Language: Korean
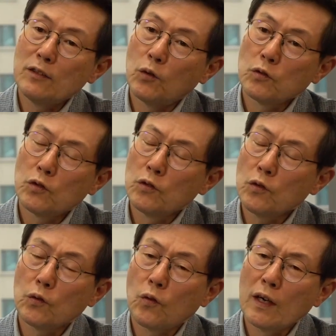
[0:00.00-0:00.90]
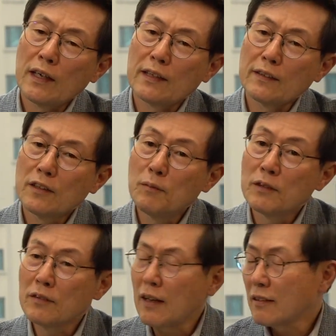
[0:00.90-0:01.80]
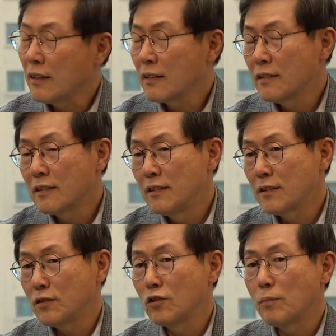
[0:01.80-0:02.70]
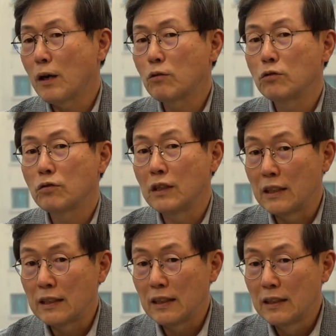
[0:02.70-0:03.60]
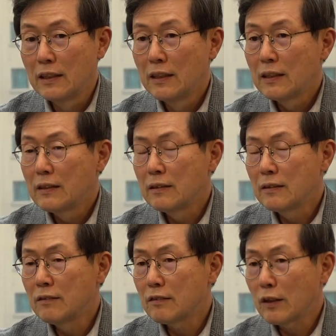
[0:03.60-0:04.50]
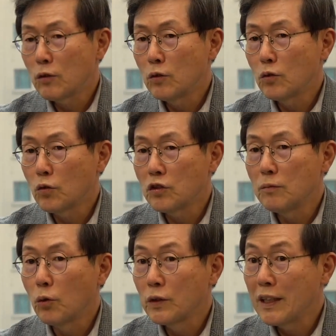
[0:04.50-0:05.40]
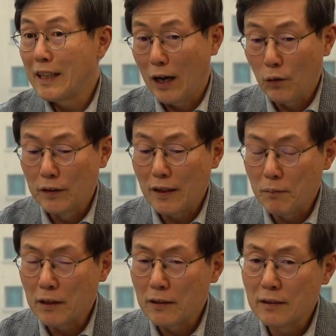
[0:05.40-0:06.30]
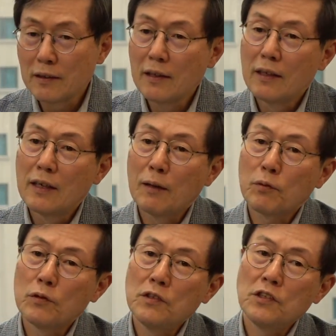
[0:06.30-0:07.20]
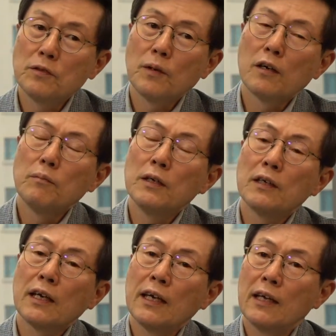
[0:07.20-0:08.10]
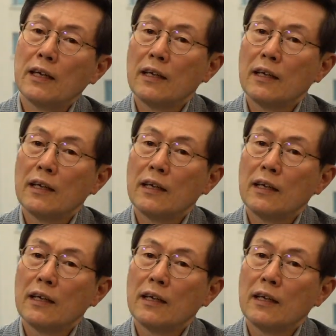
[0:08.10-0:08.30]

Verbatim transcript: 농촌으로 돌아가는 그러면서 상상력을 혁신으로 바꿀 수 있는 그런 새로운 도시 모델이 나온다면은 예. 앞으로 20억 명의